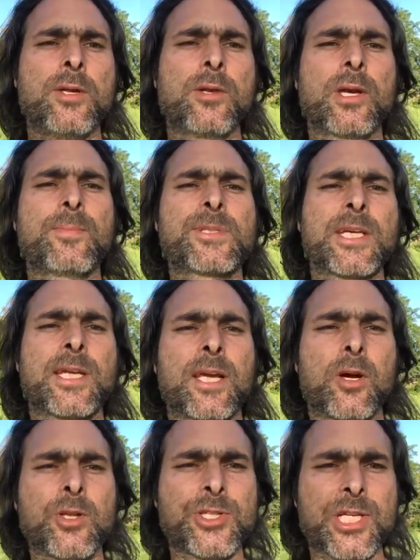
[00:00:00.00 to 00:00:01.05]
Da gibt es eine
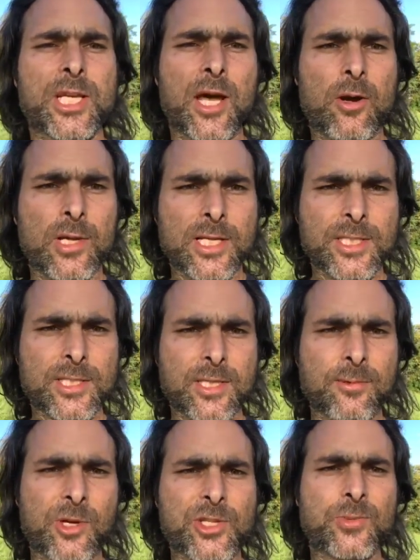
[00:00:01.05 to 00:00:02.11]
ganz genaue
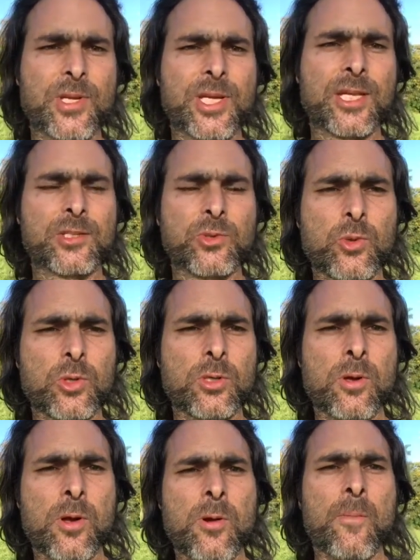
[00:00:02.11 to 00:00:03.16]
Liste, was wir denn
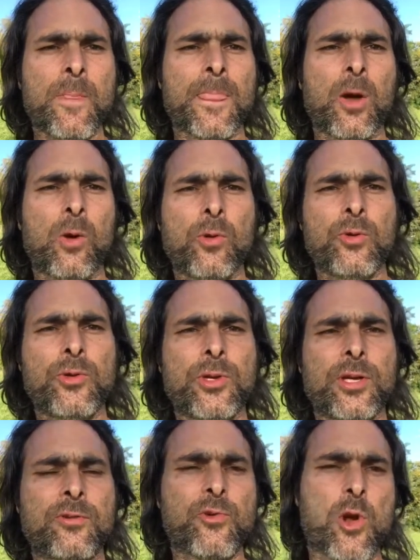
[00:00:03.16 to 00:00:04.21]
suchen. Und
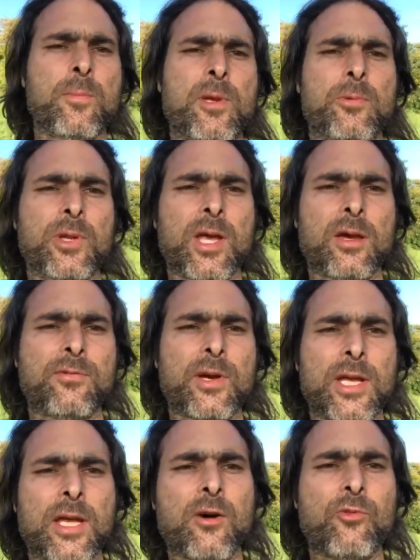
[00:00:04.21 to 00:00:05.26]
ich freue mich wieder auf
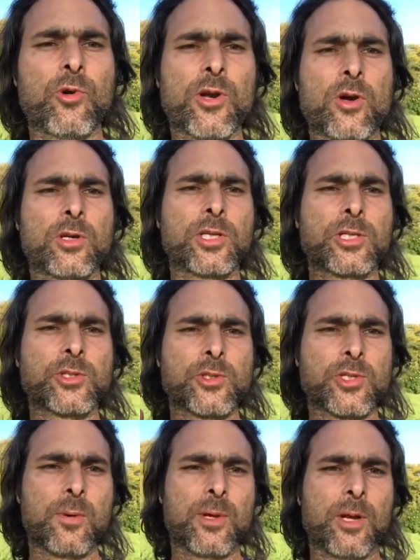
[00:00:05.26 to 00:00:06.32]
eine hervorragende
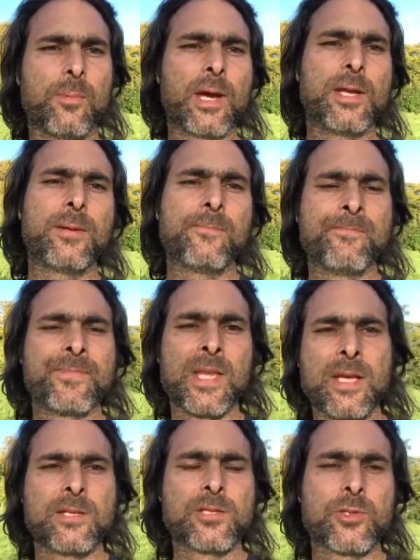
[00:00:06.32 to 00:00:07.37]
Zusammenarbeit.
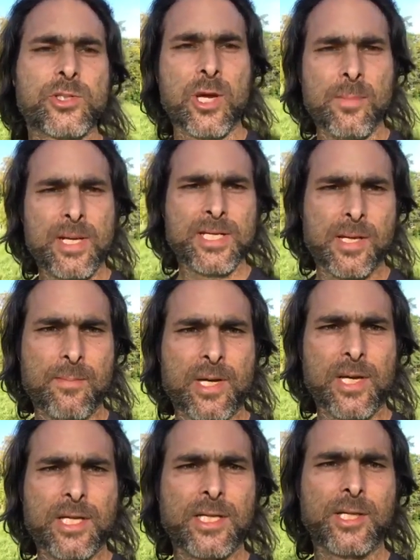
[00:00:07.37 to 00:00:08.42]
Zusammen sind
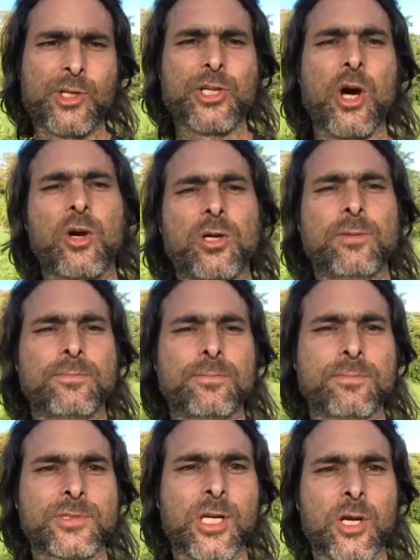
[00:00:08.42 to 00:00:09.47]
wir richtig stark.
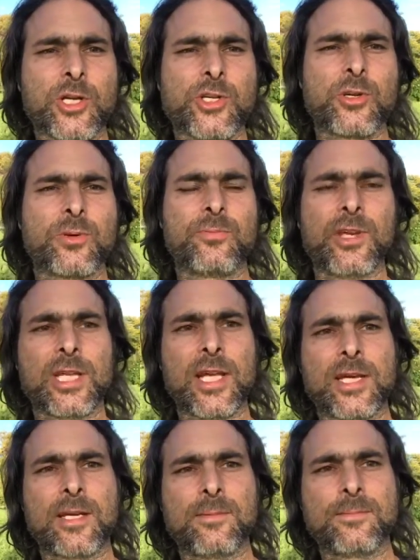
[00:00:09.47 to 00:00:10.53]
Dankeschön, für
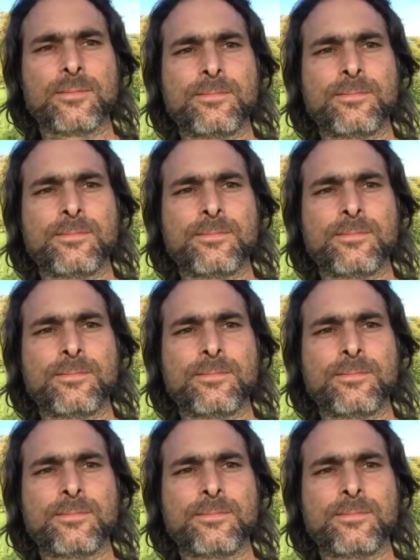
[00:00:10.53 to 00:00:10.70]
euch.